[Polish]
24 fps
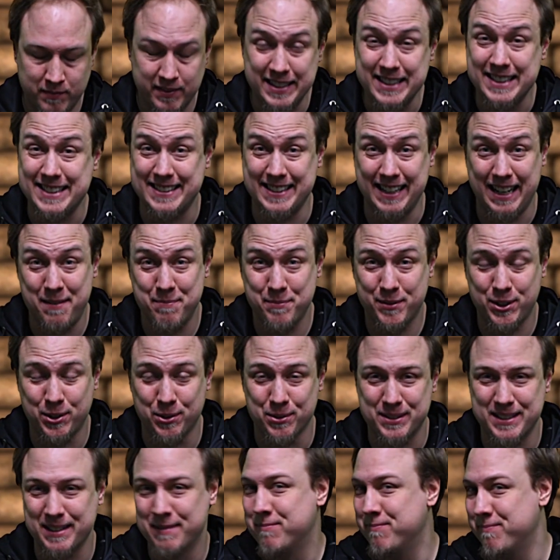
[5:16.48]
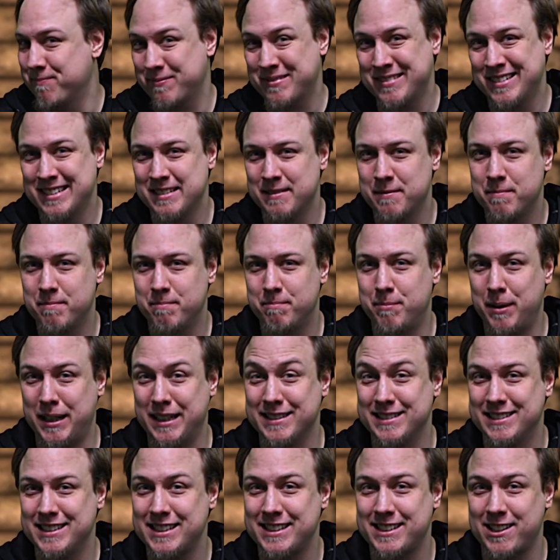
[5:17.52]
Zamtus.
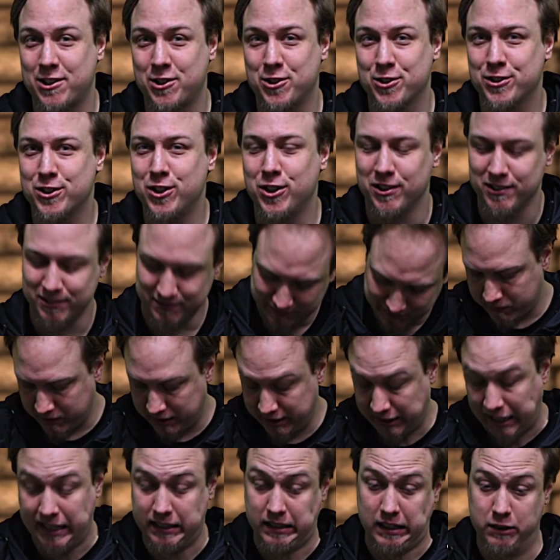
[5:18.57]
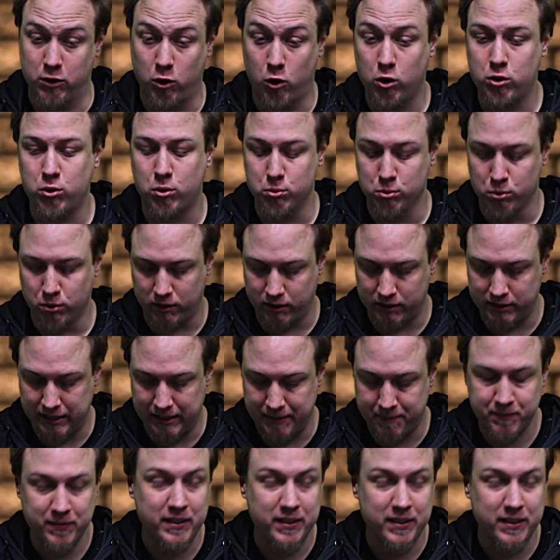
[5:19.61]
Będzie srogo. Jeden. O kurde.